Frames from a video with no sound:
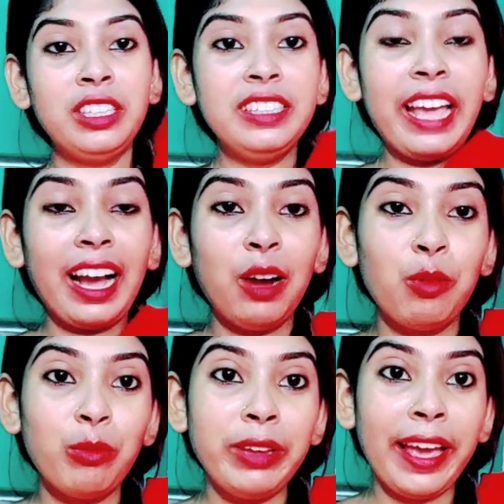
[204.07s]
কি দেখাবো
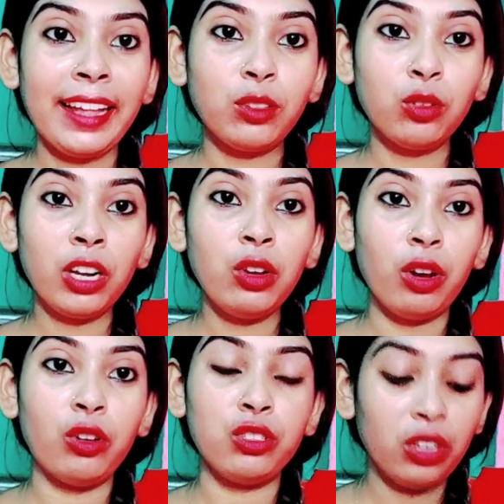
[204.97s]
আমি এতটাই
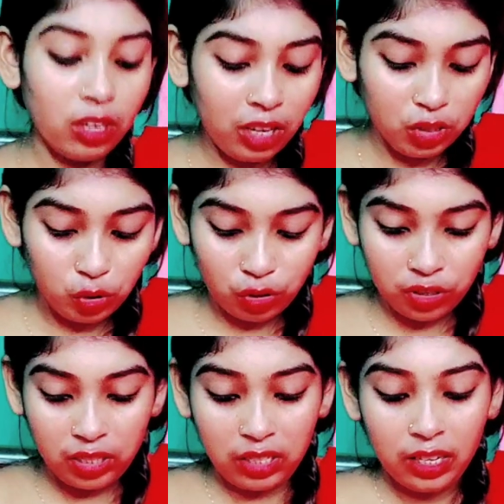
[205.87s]
অগছালো না
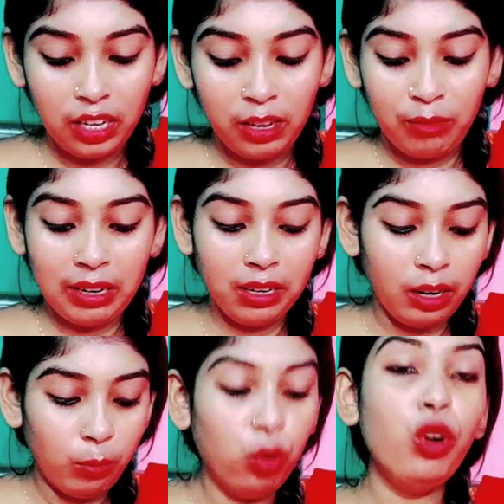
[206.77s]
সত্যি মানে
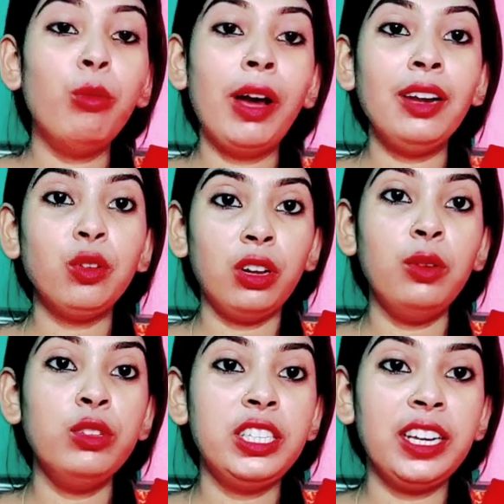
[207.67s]
ভুল ভাল করে
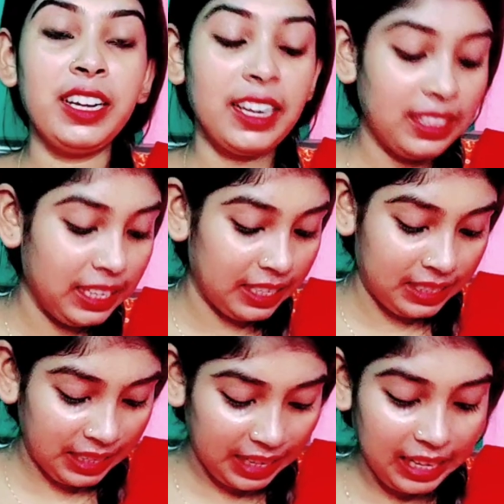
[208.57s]
গুছিয়ে রেখে দিয়েছি
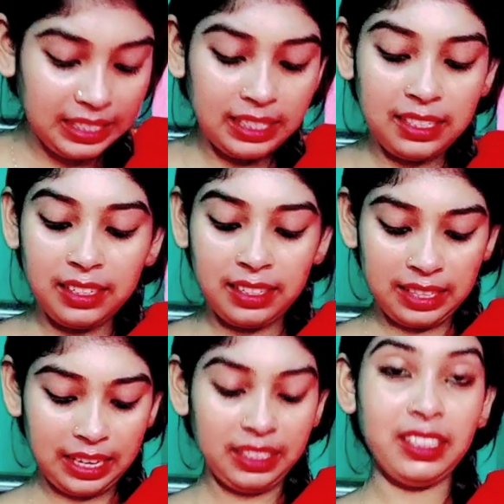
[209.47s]
এই যে যে
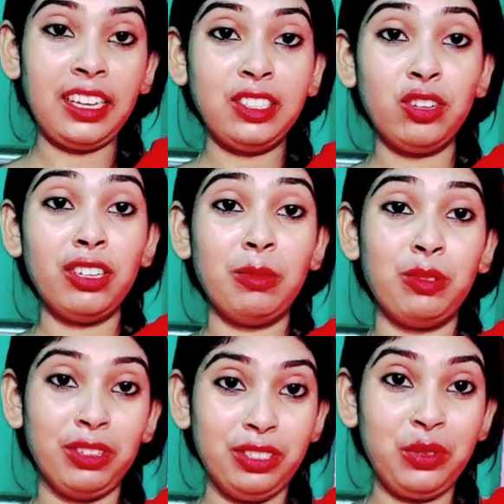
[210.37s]
ডিজাইনটা দেখছো এটা মনে
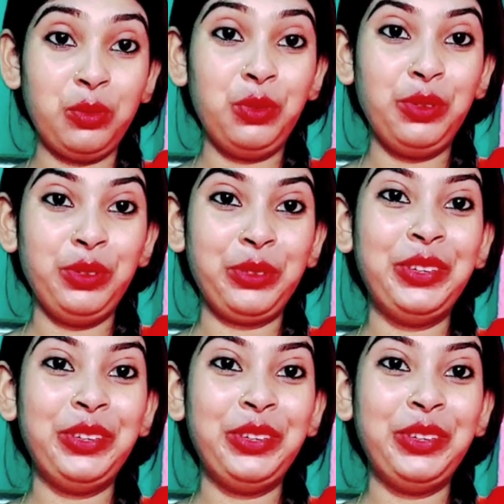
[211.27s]
হচ্ছে উল্টো